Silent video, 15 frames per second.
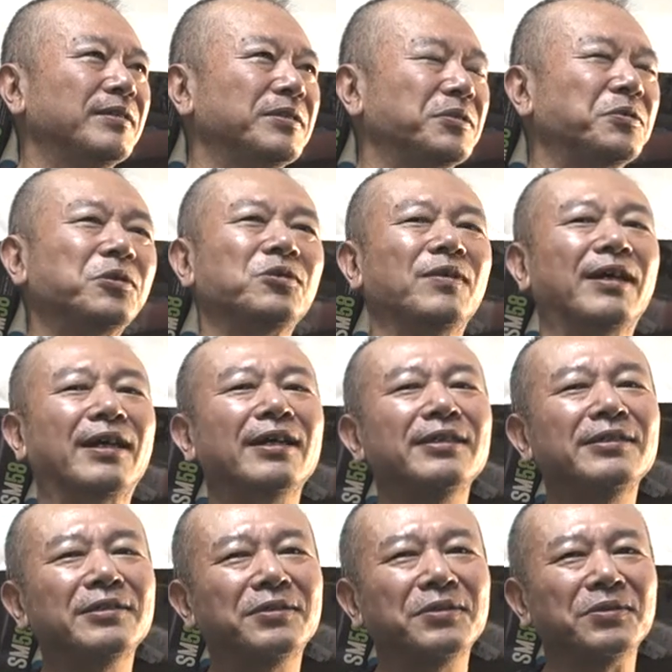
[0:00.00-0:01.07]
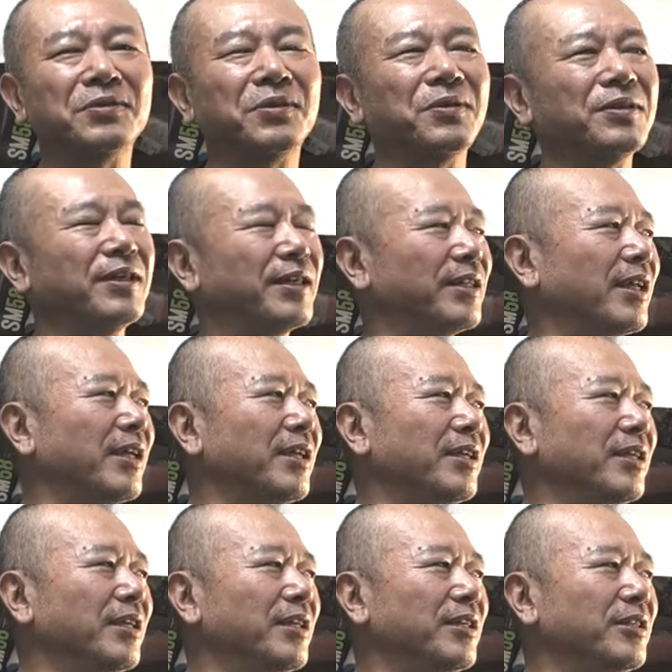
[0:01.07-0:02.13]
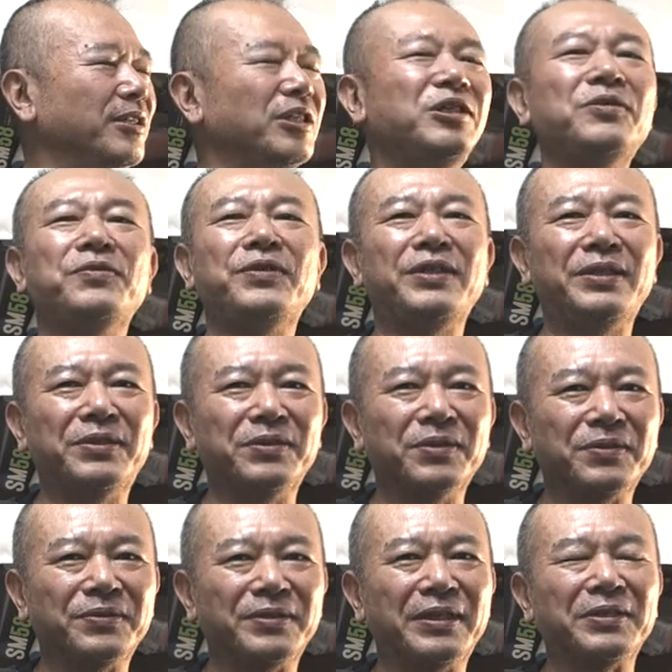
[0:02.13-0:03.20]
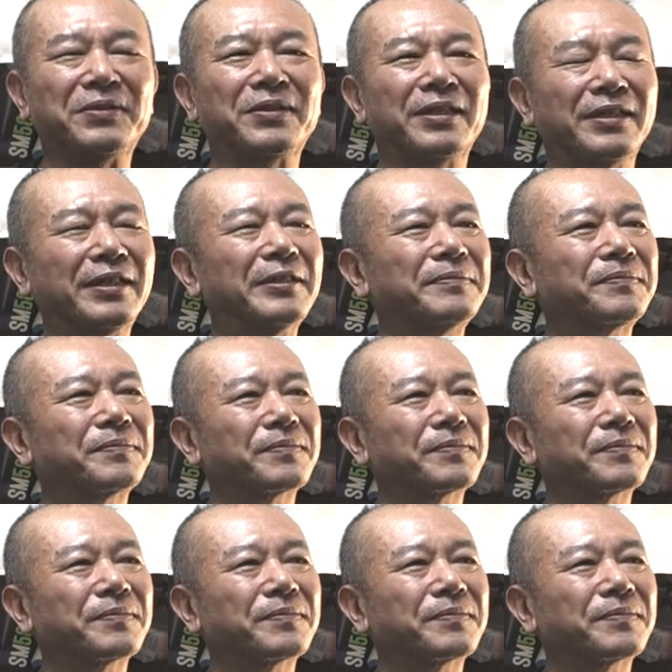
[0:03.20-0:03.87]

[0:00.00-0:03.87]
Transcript: すごく分かりにくいところではね、インフィールドフライとかね、